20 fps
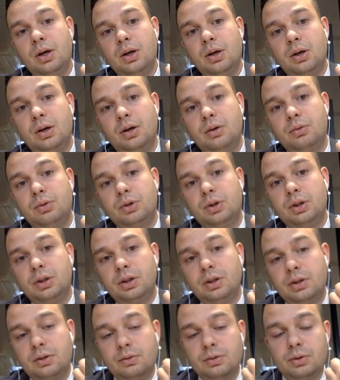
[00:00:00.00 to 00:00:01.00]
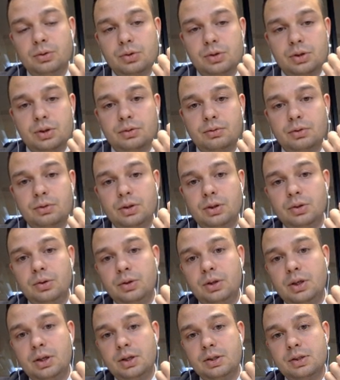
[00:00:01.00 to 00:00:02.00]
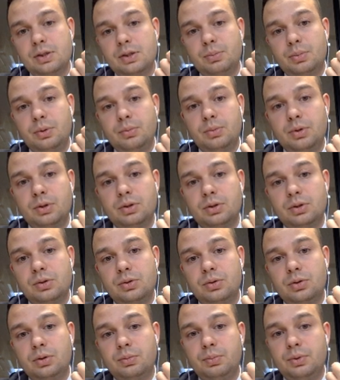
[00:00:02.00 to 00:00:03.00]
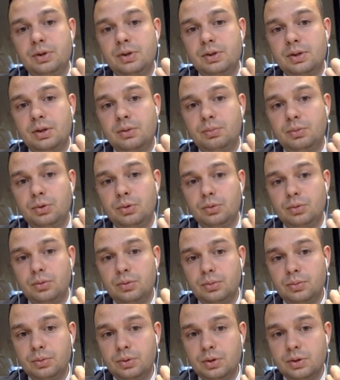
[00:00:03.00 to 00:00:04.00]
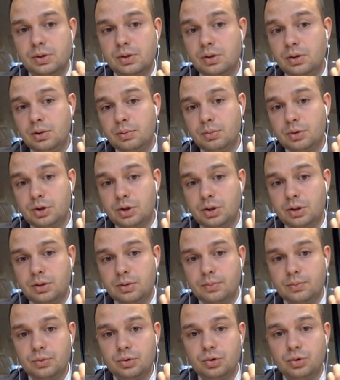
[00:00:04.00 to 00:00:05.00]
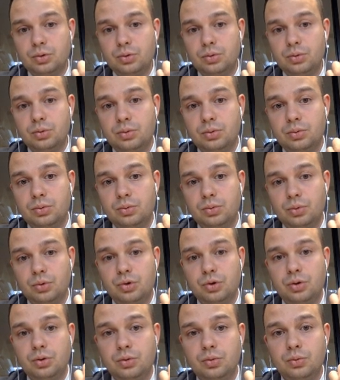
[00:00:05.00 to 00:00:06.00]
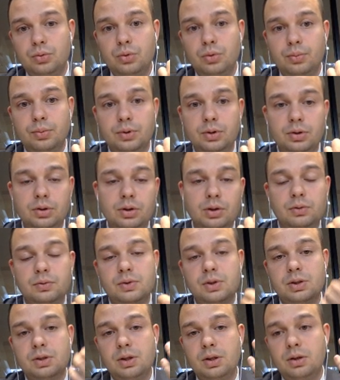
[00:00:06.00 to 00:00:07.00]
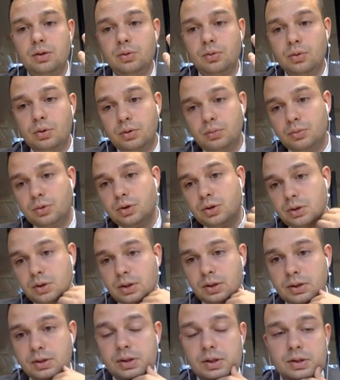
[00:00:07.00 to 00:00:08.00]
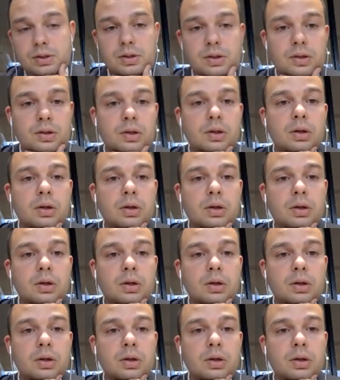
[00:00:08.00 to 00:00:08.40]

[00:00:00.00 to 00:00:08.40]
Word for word: вот от этого острова до Яса примерно 40-50 минут езды на машине, что очень неудобно. Это как в соседний город, можно сказать, съездить.